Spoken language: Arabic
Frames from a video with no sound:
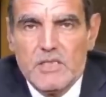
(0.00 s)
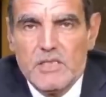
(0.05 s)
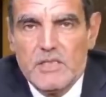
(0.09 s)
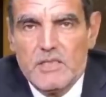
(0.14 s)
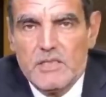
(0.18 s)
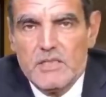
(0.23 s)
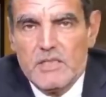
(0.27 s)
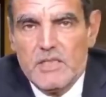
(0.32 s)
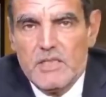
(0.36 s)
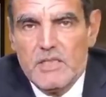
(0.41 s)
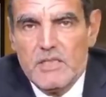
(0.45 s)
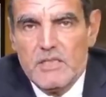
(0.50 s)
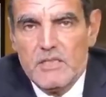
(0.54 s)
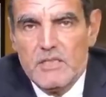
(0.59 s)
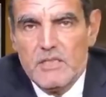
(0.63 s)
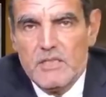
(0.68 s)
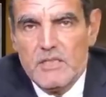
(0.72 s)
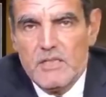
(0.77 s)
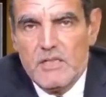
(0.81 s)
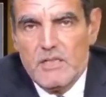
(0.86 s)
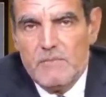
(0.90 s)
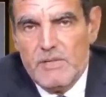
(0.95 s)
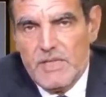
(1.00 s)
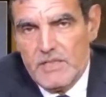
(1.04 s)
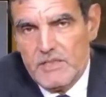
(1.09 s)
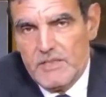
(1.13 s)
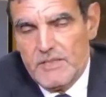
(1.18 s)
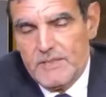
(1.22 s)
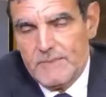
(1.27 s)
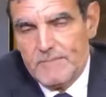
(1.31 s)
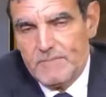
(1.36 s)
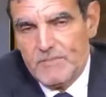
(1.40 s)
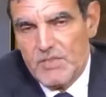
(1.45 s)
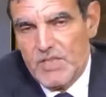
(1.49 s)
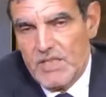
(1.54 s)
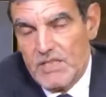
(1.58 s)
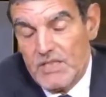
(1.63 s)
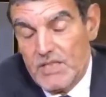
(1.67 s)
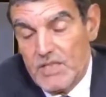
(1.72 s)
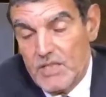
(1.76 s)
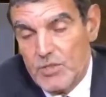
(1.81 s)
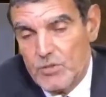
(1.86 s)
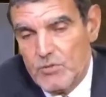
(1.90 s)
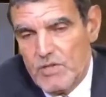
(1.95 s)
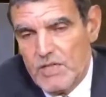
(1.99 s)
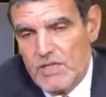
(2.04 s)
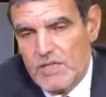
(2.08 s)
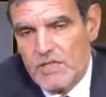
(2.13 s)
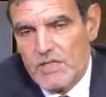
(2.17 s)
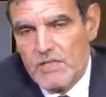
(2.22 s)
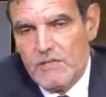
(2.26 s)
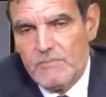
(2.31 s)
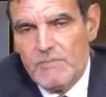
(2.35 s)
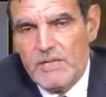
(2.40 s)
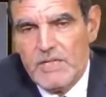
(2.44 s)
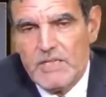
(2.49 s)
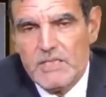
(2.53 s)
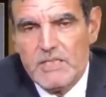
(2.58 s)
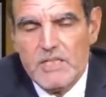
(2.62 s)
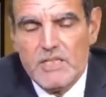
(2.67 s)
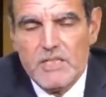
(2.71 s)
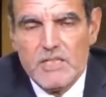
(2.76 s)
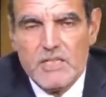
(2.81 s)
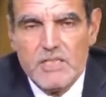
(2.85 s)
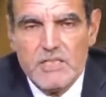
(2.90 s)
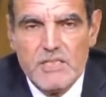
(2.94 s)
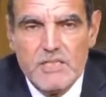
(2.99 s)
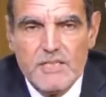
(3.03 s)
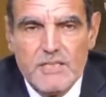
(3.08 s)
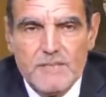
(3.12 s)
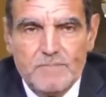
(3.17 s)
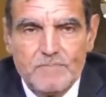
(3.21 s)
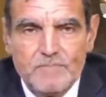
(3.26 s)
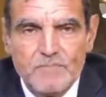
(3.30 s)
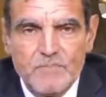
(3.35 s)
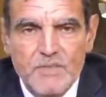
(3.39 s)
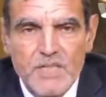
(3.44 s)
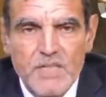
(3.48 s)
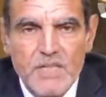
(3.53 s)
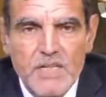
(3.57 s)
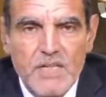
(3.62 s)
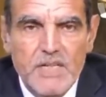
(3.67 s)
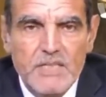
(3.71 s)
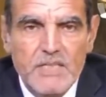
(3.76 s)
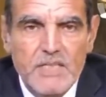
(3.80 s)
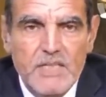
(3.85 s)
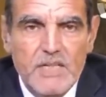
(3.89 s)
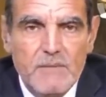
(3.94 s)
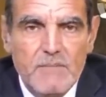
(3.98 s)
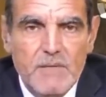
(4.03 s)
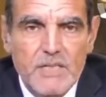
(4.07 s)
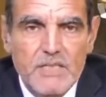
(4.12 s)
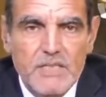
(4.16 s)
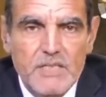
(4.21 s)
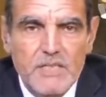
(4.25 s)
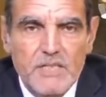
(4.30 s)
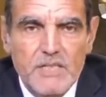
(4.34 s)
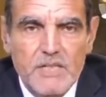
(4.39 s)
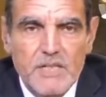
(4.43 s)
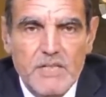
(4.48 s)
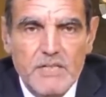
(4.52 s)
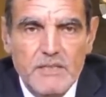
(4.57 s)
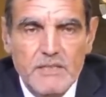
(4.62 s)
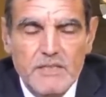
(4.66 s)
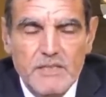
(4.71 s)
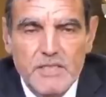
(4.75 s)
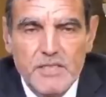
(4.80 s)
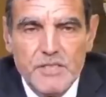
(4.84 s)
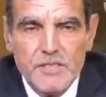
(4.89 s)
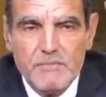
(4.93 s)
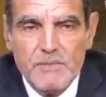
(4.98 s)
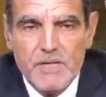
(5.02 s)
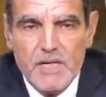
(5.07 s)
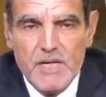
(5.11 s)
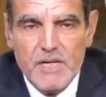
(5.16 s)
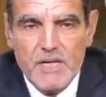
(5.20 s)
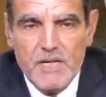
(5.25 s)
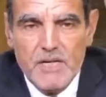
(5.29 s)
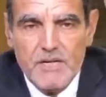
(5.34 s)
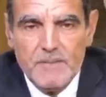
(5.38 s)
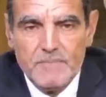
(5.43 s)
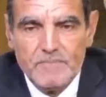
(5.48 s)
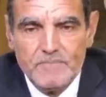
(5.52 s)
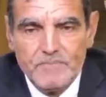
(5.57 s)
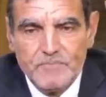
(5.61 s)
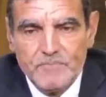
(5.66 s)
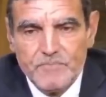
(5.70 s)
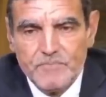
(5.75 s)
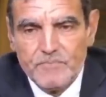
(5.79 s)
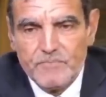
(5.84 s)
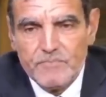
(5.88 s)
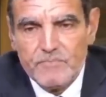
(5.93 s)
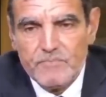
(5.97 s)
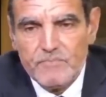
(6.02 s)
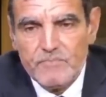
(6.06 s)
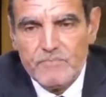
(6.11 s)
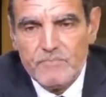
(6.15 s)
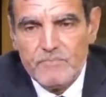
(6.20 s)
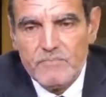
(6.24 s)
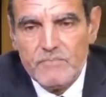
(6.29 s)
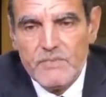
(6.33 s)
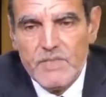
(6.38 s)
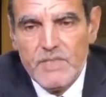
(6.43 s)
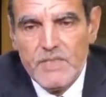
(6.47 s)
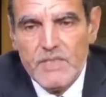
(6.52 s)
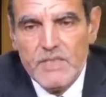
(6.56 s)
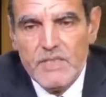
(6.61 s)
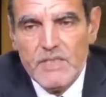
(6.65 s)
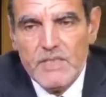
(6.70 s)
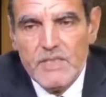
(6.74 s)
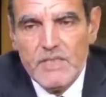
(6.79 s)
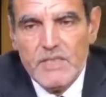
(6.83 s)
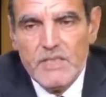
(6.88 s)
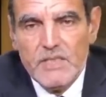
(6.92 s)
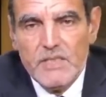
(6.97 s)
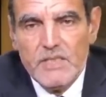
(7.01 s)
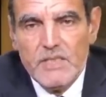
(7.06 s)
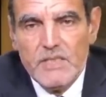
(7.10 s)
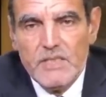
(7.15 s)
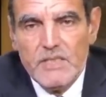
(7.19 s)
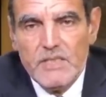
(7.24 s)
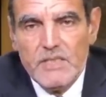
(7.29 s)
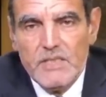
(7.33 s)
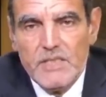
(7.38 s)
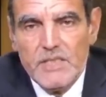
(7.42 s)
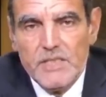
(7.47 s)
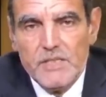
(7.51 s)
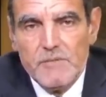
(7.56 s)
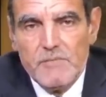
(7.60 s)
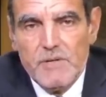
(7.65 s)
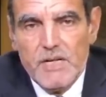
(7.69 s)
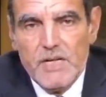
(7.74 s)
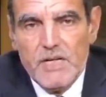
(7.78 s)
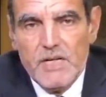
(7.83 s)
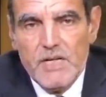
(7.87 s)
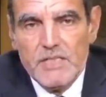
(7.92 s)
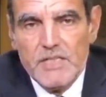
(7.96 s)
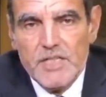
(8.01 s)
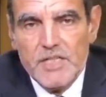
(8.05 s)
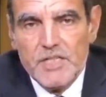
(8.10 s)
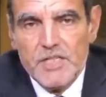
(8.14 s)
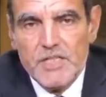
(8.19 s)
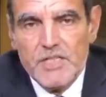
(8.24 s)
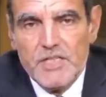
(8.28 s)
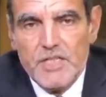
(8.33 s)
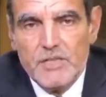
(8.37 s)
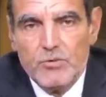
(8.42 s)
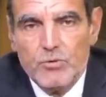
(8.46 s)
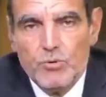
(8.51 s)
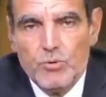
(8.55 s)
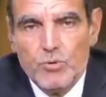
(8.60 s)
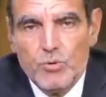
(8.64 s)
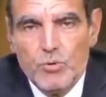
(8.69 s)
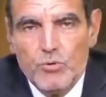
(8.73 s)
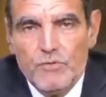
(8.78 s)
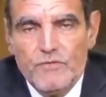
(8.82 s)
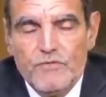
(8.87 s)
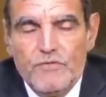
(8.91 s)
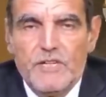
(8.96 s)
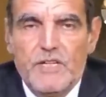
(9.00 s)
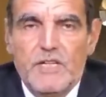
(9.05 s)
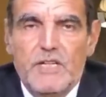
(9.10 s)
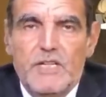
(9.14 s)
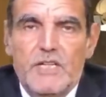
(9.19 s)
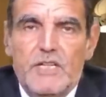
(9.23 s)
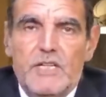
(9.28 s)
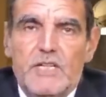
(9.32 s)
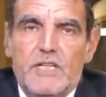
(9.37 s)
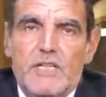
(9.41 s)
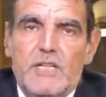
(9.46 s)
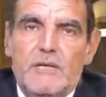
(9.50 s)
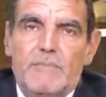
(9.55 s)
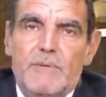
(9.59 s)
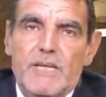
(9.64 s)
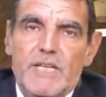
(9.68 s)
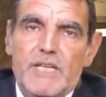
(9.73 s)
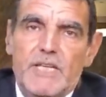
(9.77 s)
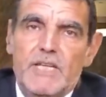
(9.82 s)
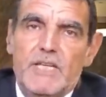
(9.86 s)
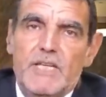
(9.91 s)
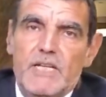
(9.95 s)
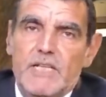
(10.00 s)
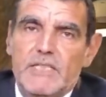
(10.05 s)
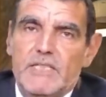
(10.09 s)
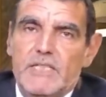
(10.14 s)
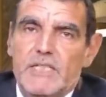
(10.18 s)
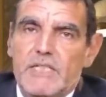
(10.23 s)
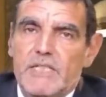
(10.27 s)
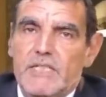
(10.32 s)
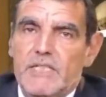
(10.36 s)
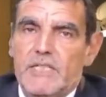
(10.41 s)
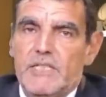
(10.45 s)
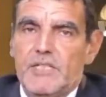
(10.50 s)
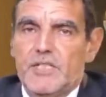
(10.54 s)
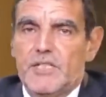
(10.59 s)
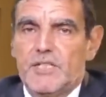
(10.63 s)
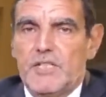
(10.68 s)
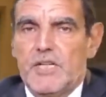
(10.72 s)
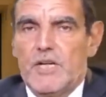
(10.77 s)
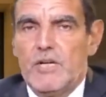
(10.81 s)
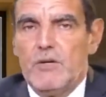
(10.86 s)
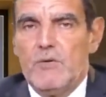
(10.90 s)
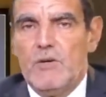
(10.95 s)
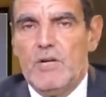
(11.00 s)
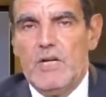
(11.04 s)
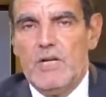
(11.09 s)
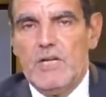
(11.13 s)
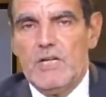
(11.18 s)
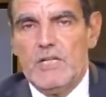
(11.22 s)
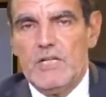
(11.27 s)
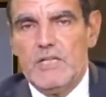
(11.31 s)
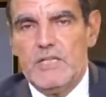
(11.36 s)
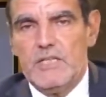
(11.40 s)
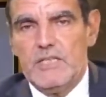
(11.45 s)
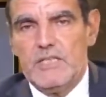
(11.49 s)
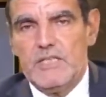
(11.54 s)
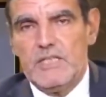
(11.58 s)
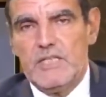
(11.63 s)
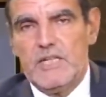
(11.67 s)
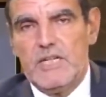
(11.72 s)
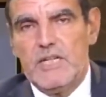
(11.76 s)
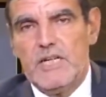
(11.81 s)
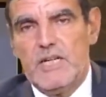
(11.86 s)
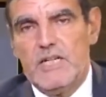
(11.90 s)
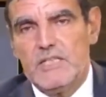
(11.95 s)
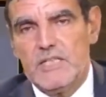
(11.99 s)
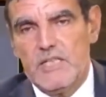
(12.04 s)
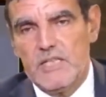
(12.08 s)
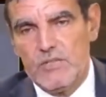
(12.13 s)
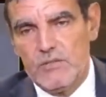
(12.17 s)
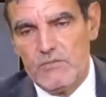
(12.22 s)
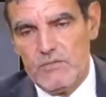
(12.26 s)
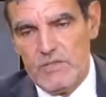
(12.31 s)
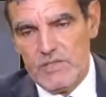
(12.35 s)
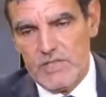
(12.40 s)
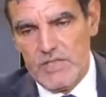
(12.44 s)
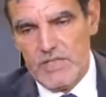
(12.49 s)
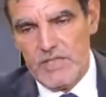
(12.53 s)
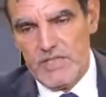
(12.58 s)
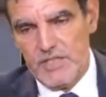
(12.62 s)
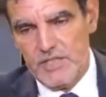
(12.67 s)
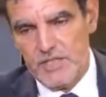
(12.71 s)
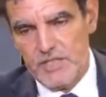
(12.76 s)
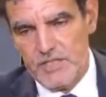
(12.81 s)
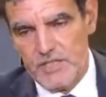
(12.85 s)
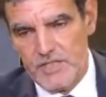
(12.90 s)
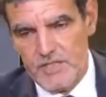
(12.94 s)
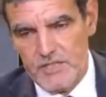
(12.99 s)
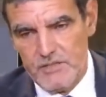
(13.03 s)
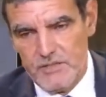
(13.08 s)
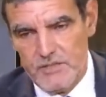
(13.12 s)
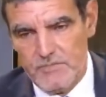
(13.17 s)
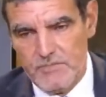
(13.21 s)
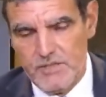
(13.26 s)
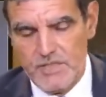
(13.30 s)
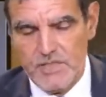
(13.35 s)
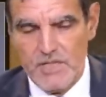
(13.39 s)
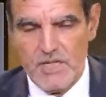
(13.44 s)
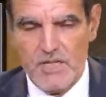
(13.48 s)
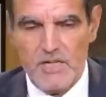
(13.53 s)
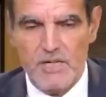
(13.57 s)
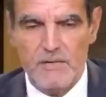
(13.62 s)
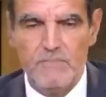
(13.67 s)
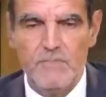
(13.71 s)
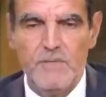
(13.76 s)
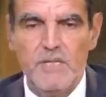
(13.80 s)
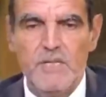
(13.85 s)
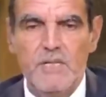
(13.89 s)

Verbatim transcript: سرطان المعدة لأنها تؤرق المعدة كثيرا هذه البكتيريا يجب ألا آه، يجب ألا تجد الظروف آه، البيئية التي تجعلها آه، تتكاثر وتعيش بسلام